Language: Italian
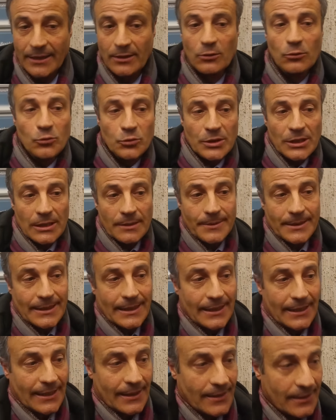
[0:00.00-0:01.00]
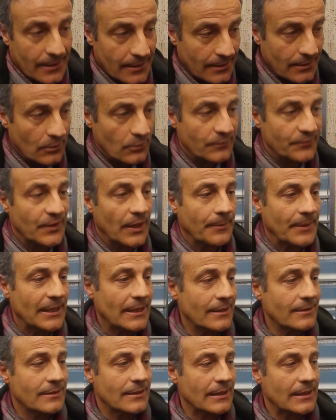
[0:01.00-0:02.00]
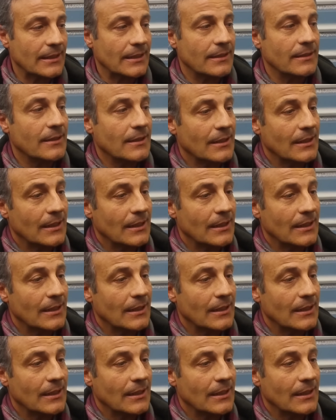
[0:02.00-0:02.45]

inutile perché eh, ovviamente